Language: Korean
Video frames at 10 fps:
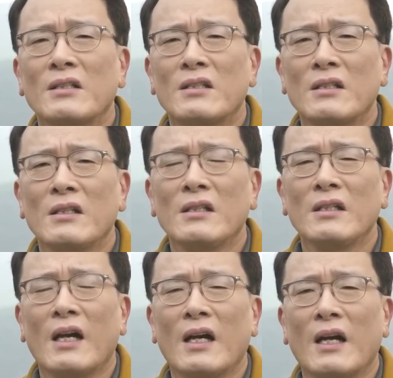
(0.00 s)

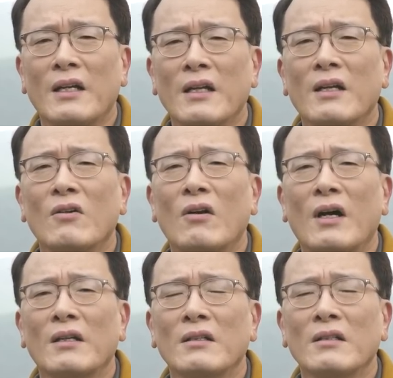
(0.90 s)
진리 안에
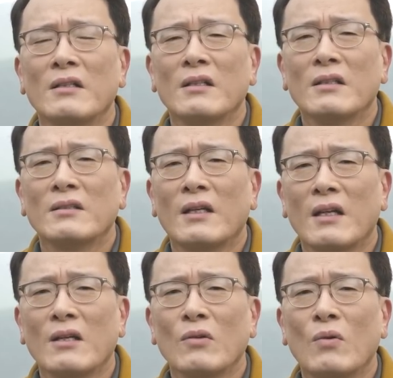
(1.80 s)
거하는
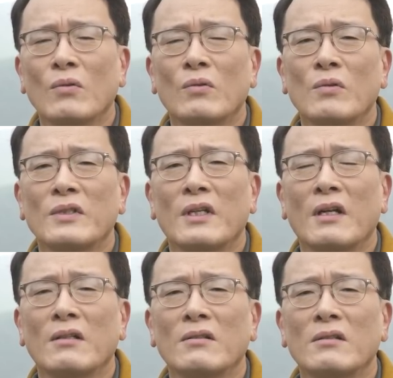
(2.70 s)
사랑
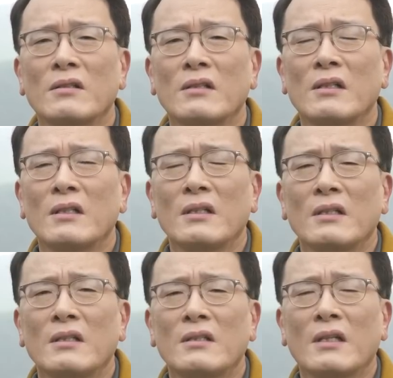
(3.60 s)
공동체라는 것을
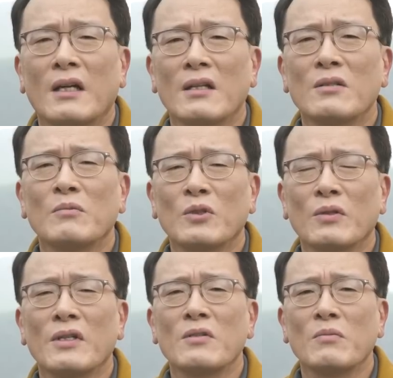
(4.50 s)
잊지 않았으면
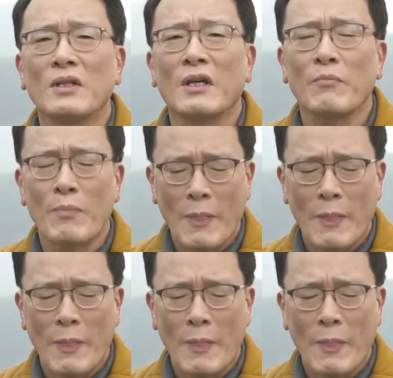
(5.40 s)
좋겠습니다.